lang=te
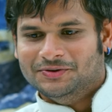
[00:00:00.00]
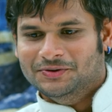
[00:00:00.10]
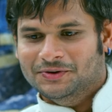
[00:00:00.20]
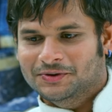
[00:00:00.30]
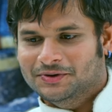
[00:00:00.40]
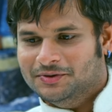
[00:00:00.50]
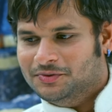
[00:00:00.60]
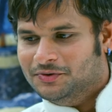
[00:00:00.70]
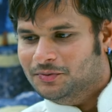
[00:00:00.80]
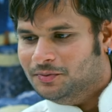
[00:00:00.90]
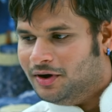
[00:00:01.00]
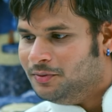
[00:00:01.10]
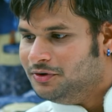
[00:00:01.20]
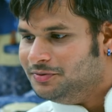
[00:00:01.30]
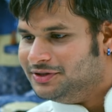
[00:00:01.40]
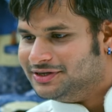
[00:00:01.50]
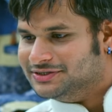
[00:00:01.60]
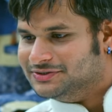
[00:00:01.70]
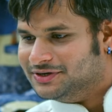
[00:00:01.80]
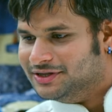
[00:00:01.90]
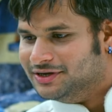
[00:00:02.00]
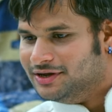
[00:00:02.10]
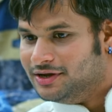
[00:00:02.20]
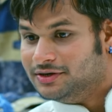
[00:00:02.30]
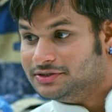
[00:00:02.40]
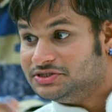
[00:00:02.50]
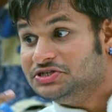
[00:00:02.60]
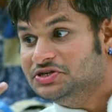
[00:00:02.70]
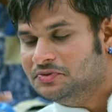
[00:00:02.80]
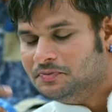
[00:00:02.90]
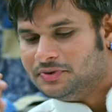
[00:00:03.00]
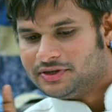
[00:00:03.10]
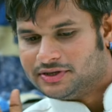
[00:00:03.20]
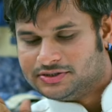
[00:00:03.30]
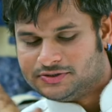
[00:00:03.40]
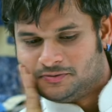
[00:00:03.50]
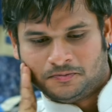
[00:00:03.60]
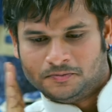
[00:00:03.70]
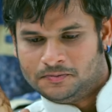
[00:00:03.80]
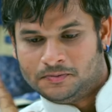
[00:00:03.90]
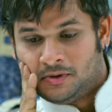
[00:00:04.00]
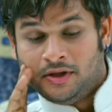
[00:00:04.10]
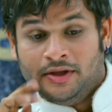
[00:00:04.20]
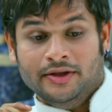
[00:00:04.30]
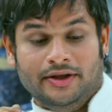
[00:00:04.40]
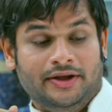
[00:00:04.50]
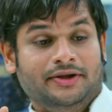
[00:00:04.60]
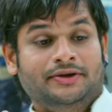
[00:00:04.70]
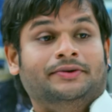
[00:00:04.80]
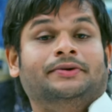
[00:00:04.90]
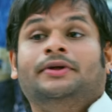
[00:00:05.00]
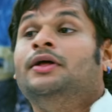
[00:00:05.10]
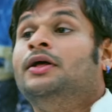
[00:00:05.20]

ఏ కూల్ ఇప్పుడు నువ్వు మామూలు పితికేసి కదరా సీఎం పితికేసి రైట్